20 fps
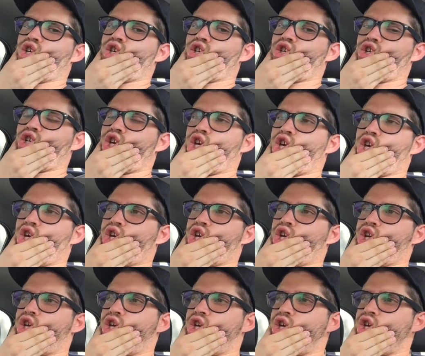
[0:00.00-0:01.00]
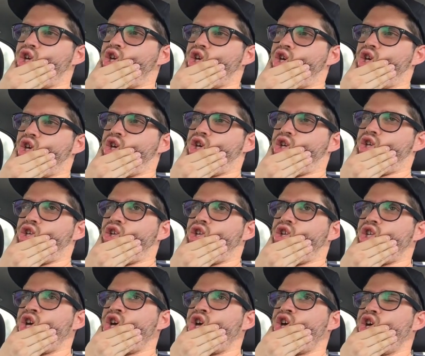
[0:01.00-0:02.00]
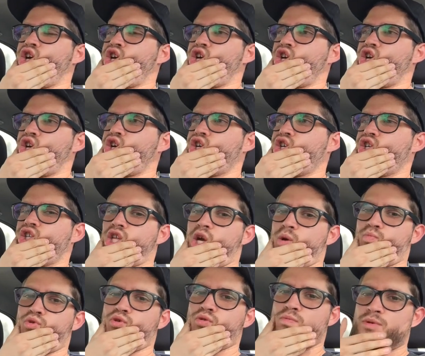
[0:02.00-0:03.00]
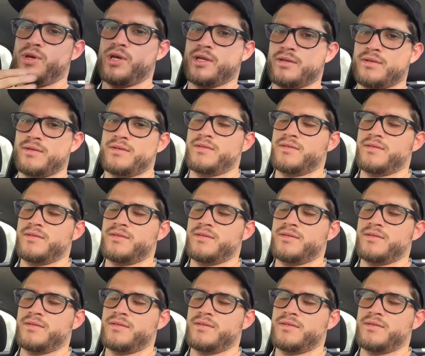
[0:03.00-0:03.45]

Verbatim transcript: Sí, está, está muy bien.